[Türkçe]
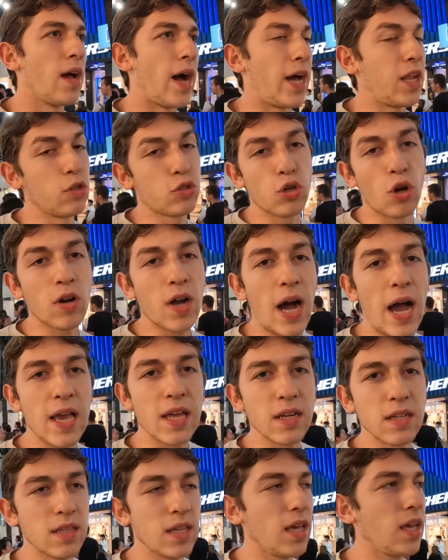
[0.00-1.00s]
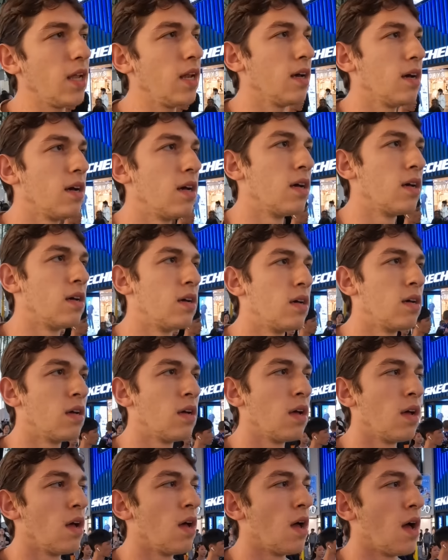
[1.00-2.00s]
Hani çok ayrı değil
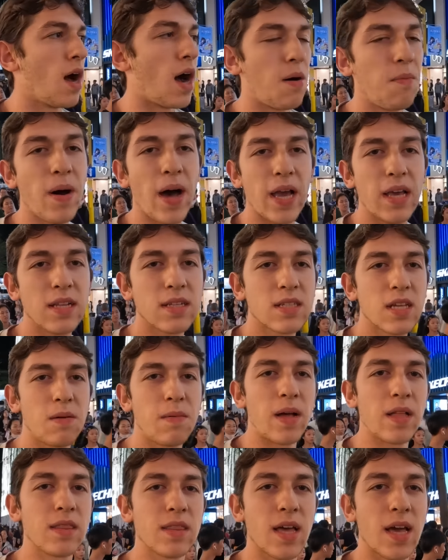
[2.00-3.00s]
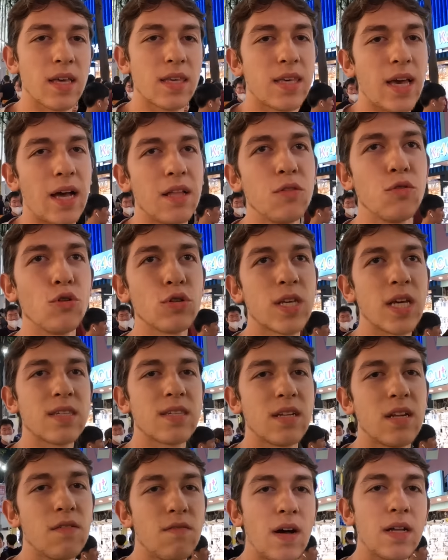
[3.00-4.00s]
ama aynı zamanda kendi
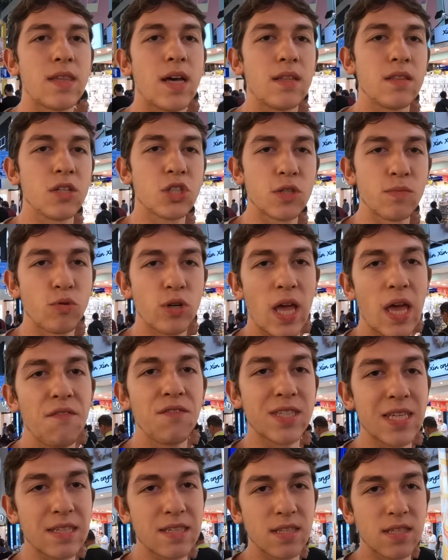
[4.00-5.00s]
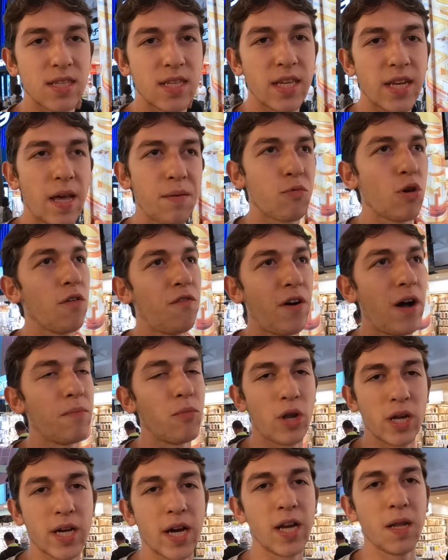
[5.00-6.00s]
ülkesinin vatandaşı buraya vizesiz giremiyor falan
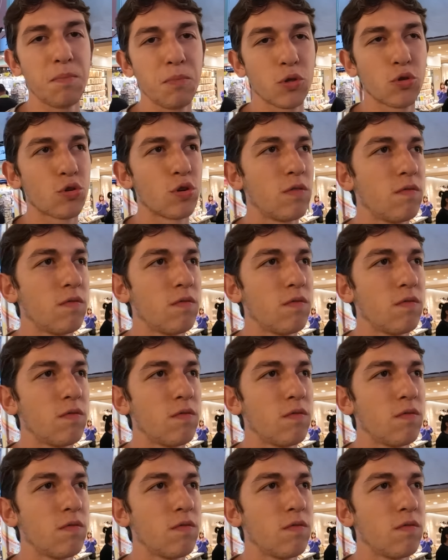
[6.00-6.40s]
böyle garip bir